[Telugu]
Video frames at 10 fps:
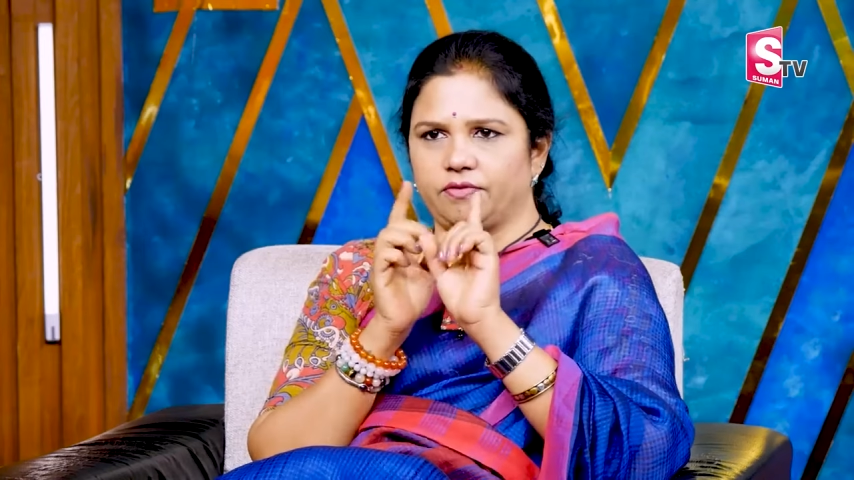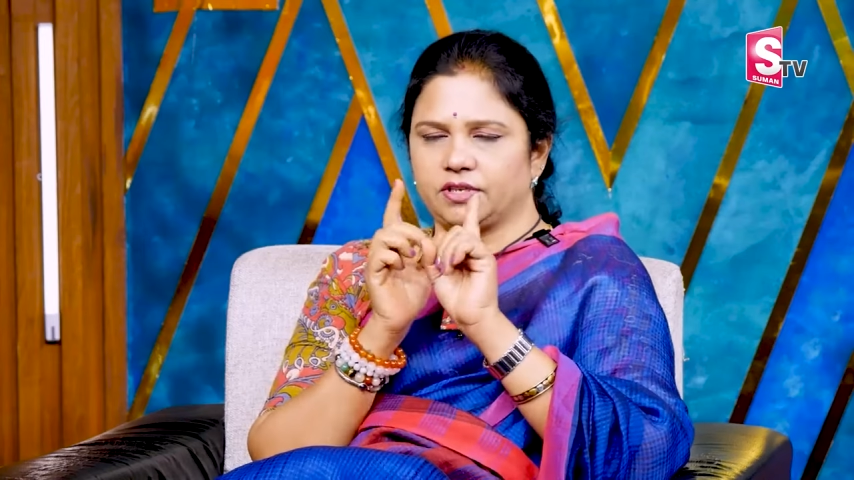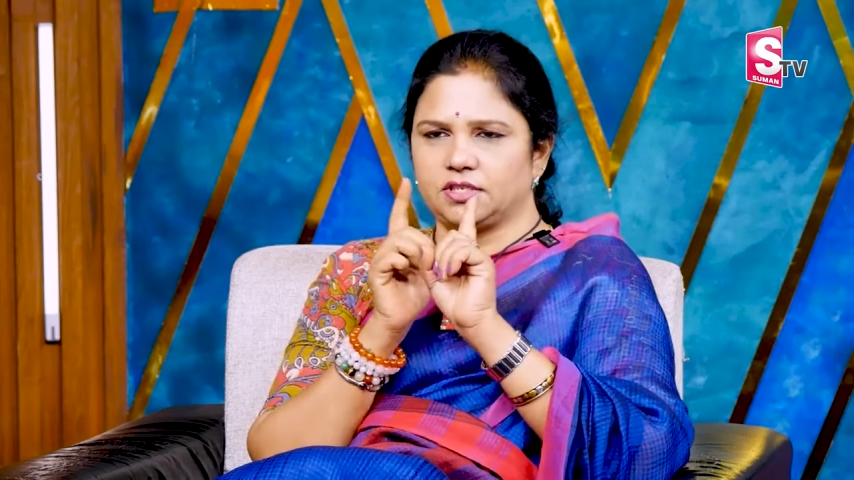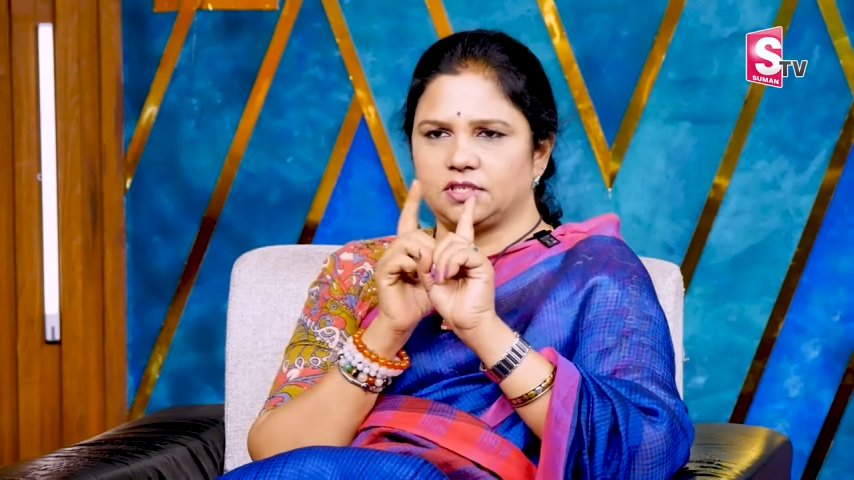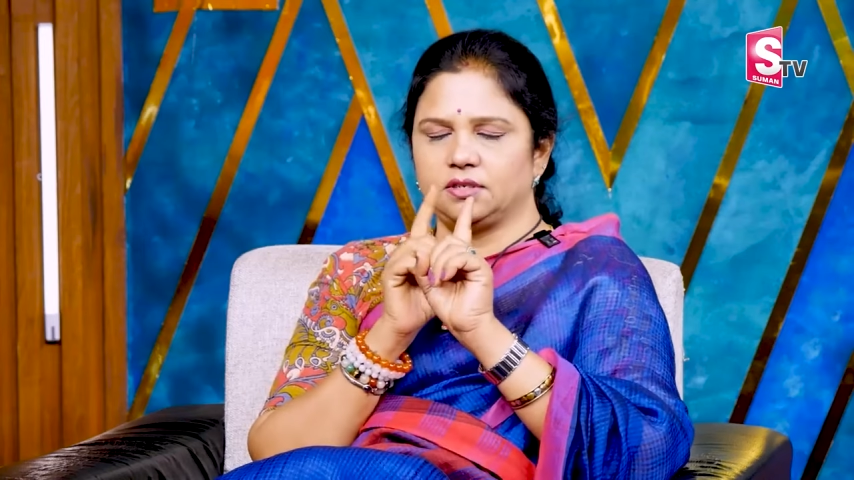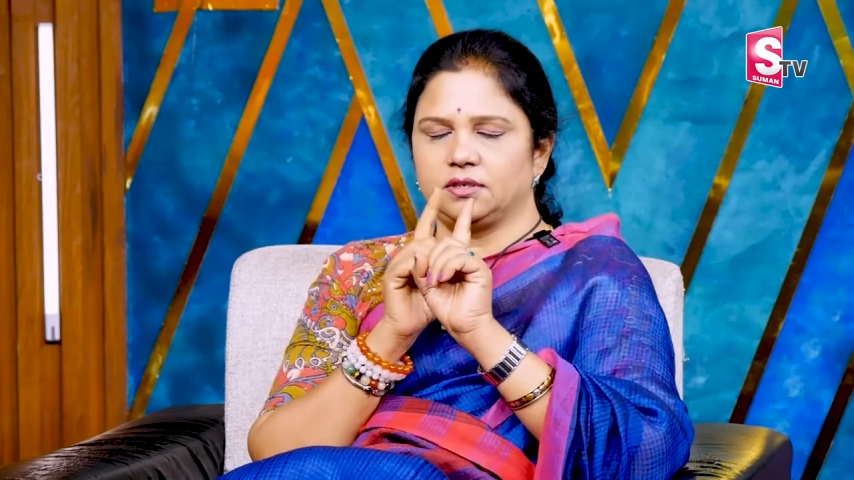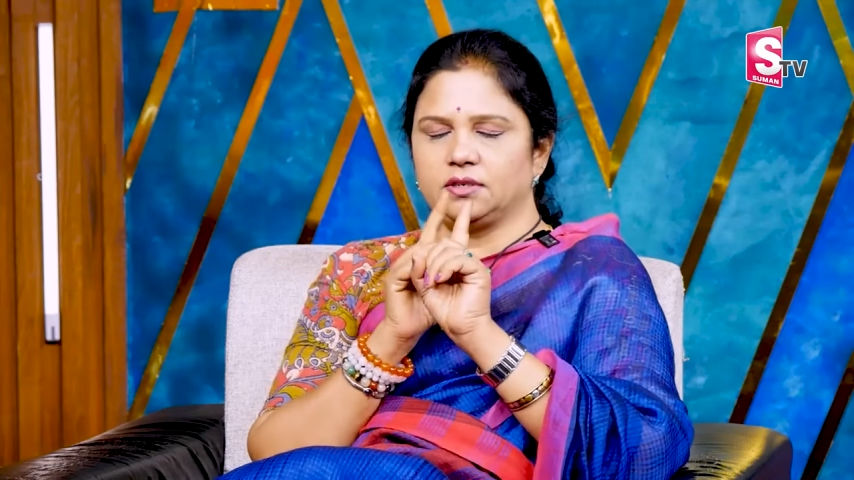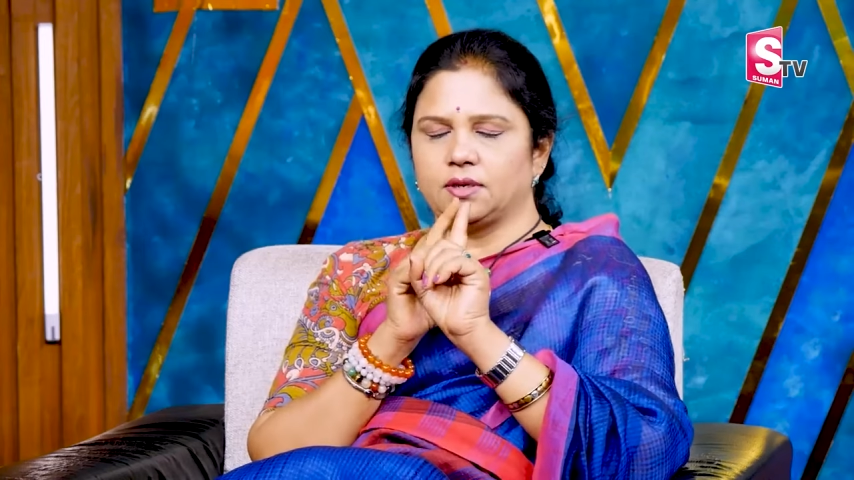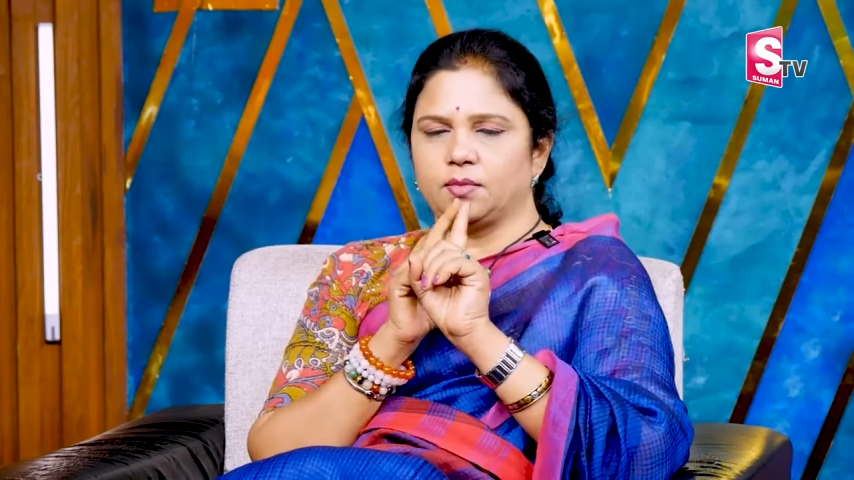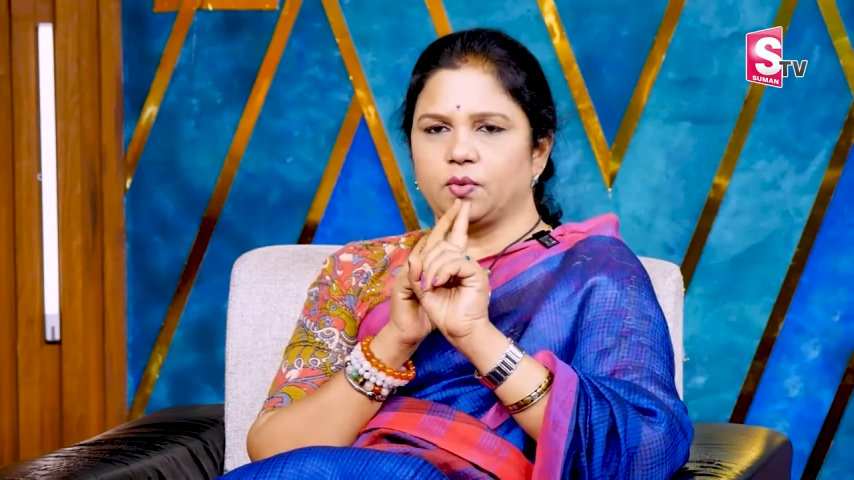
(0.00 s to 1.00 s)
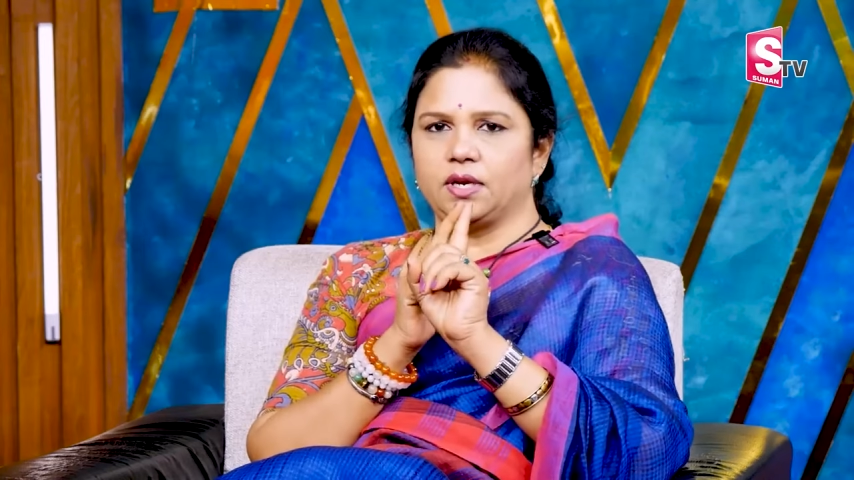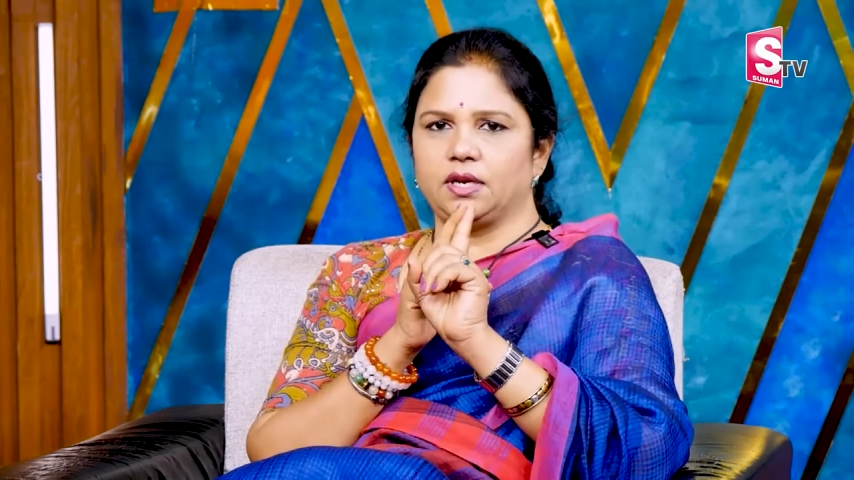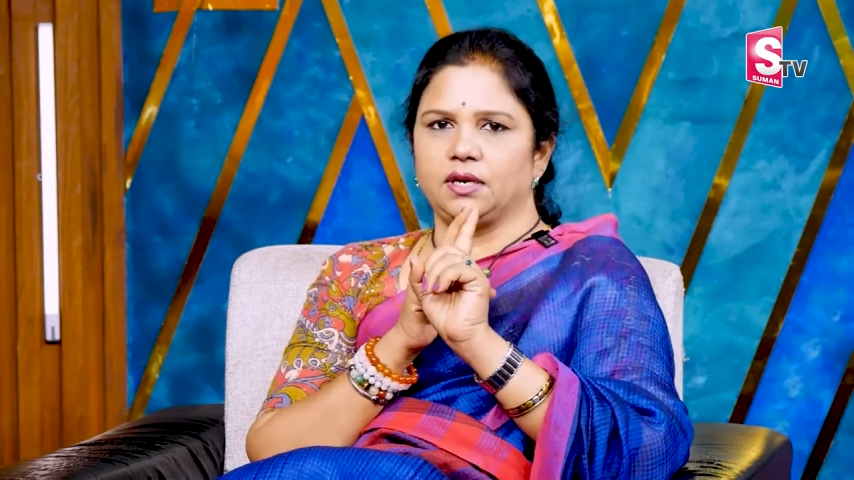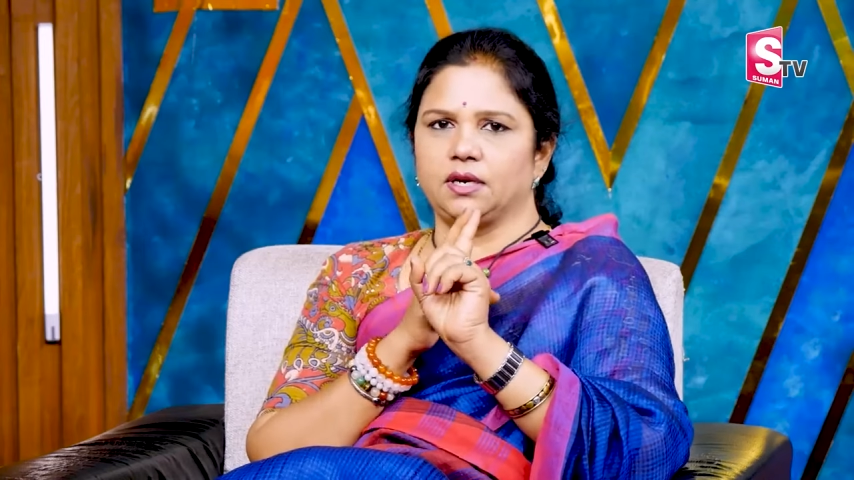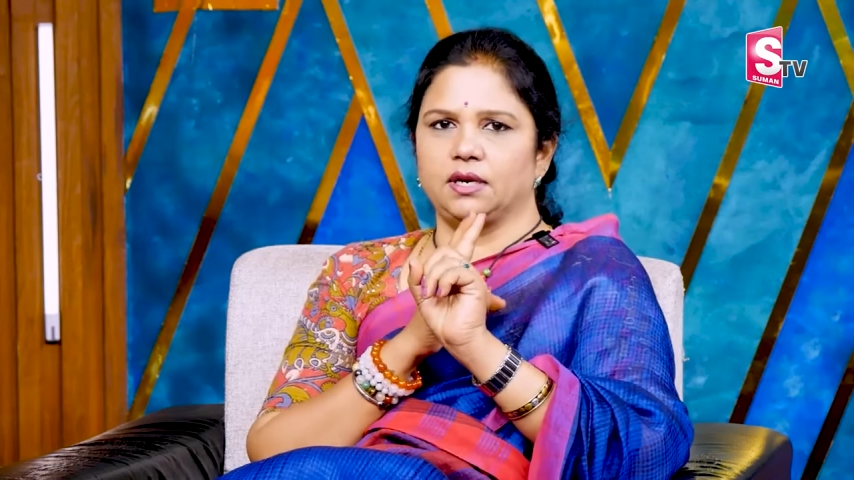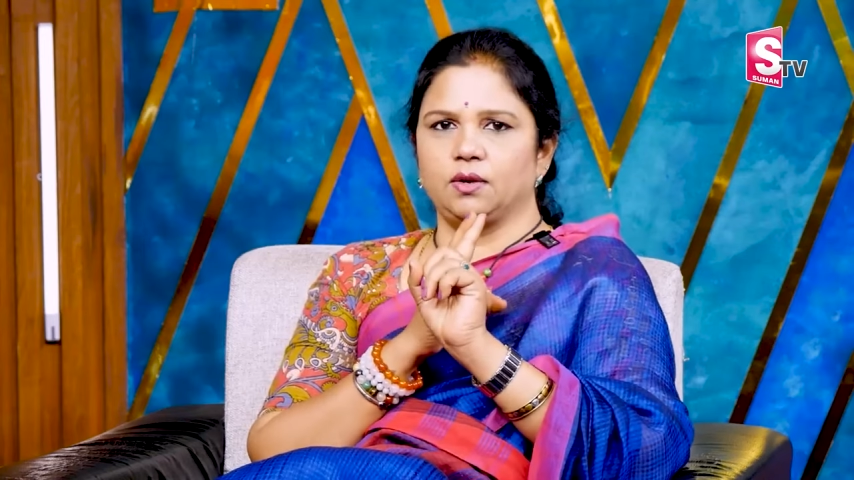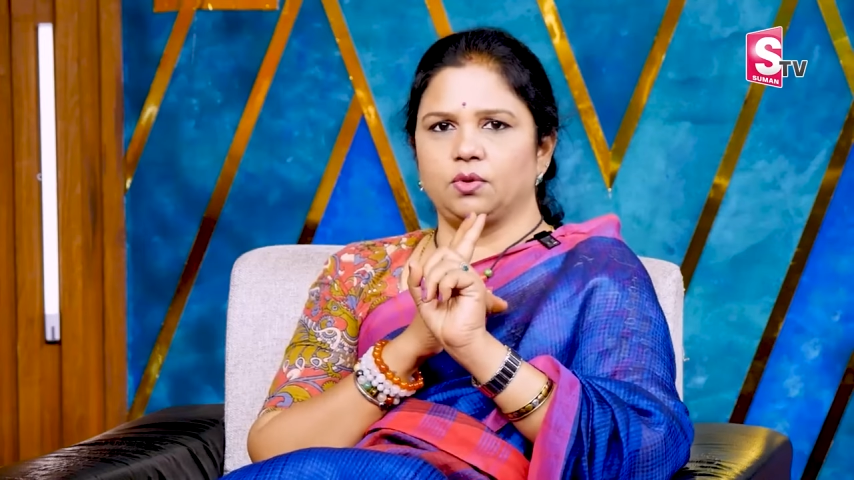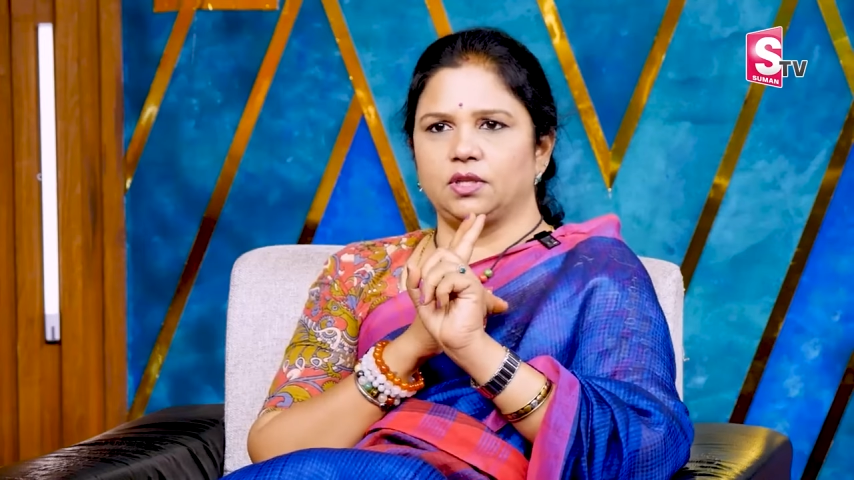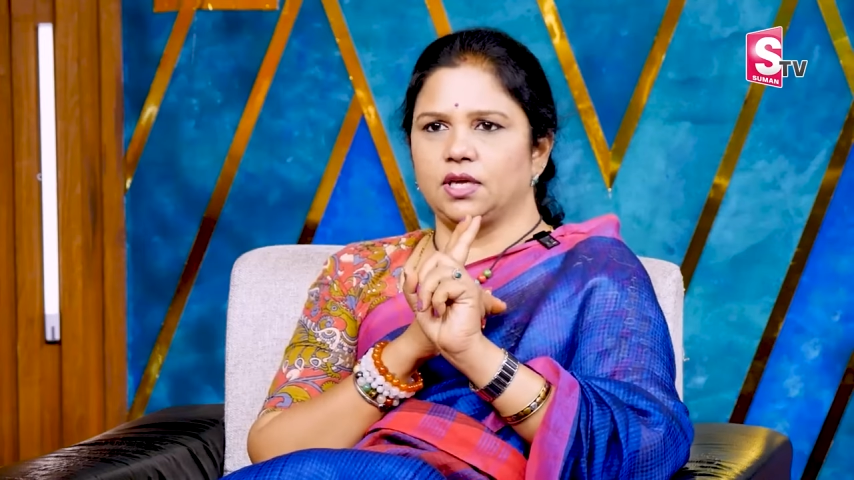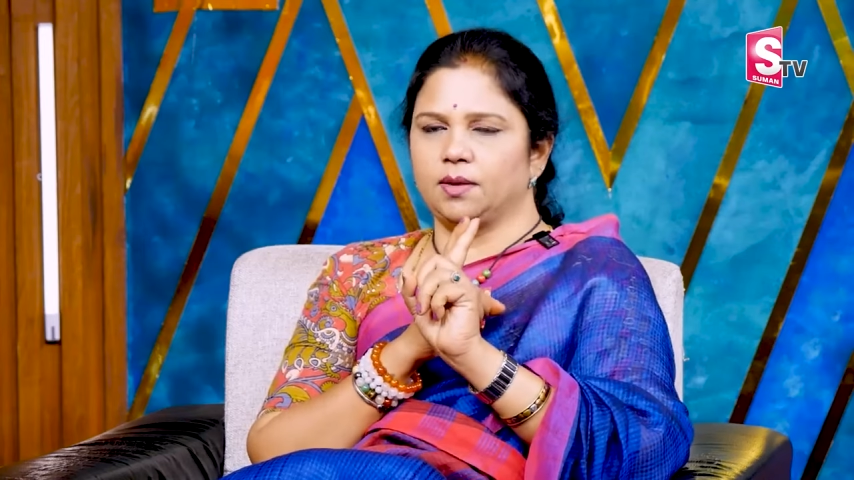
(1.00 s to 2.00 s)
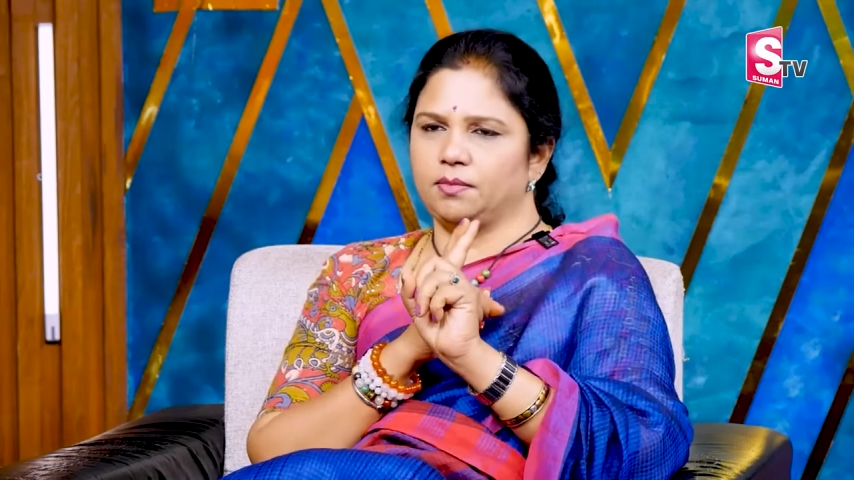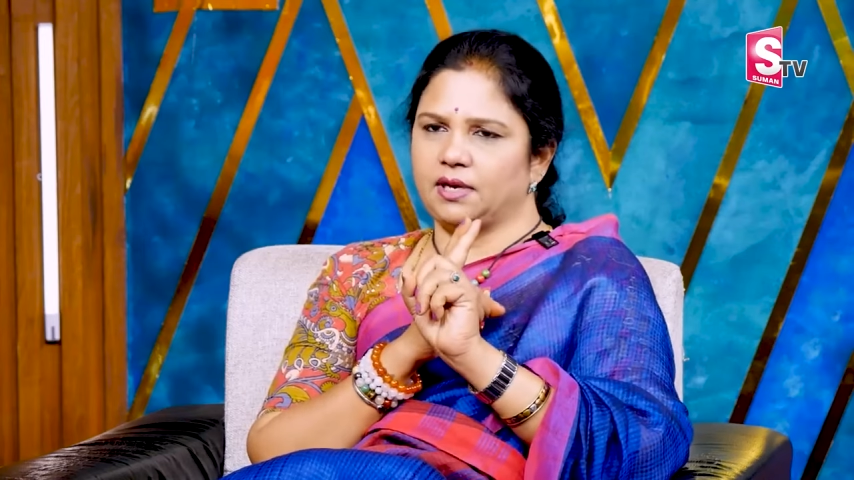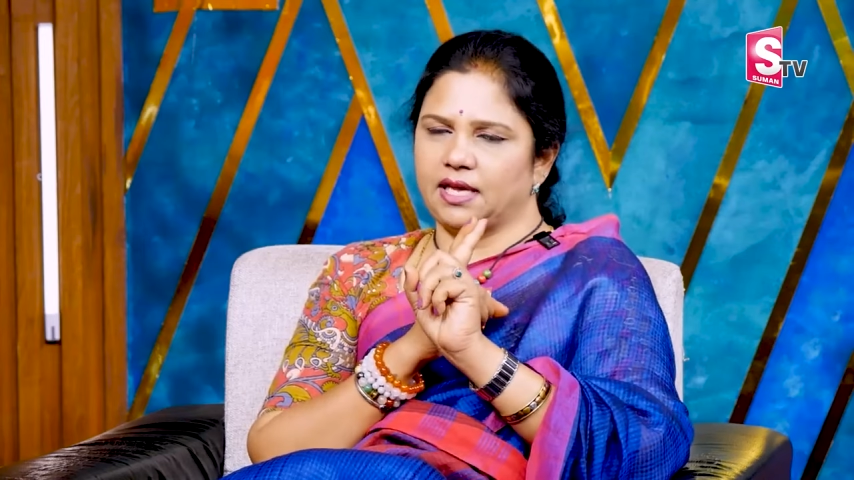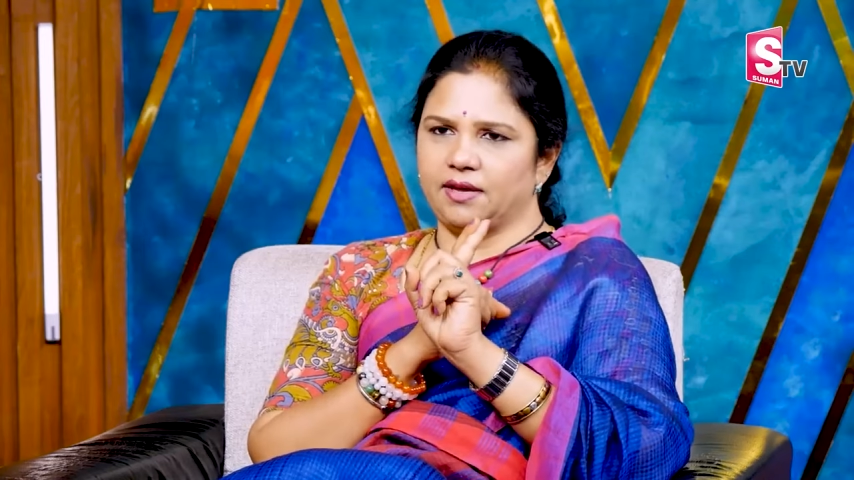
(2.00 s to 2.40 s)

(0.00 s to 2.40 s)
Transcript: ఫస్ట్ నెంబర్ వన్ ఏంటంటే ఉదయం